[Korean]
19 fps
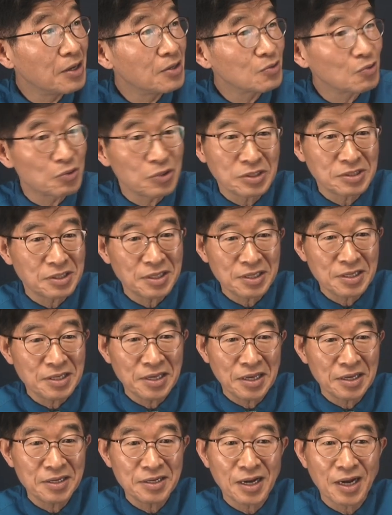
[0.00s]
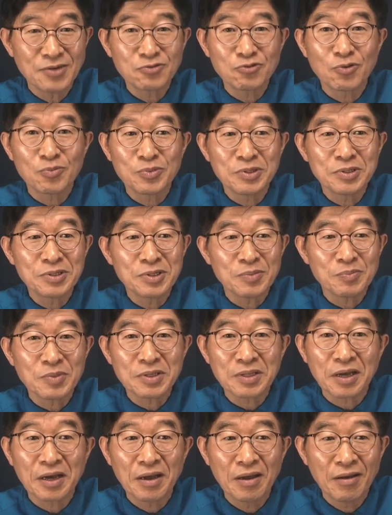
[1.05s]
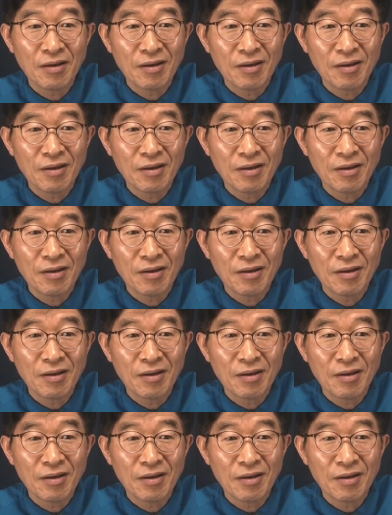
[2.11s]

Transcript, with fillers: 도대체 이해를 할 수 없는 겁니다.